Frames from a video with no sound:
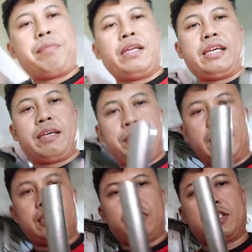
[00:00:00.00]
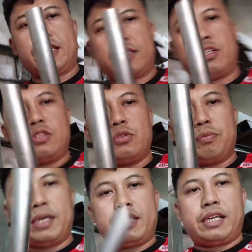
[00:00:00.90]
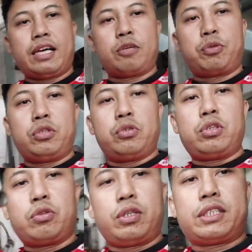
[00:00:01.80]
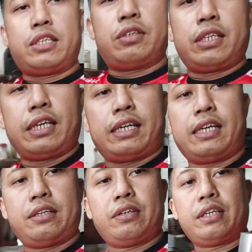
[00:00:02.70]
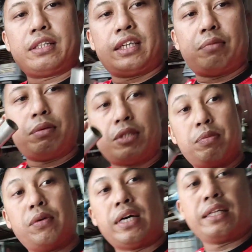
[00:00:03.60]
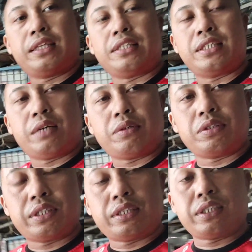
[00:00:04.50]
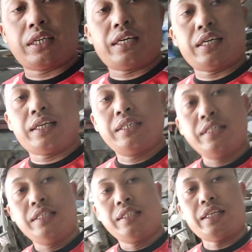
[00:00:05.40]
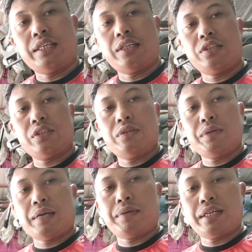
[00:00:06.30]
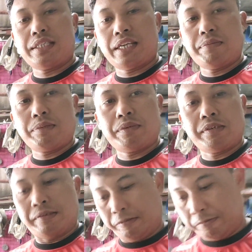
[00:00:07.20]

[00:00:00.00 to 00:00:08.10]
kapal niya. Yan, pinakita ko sir ito yung UV. niya. lagi po inuulit-ulit sa inyo na, ano, na 3mm. Tapos may warranty yan, sinabi ko sir. Tsaka, ayan. So, yun, maraming maraming salamat po.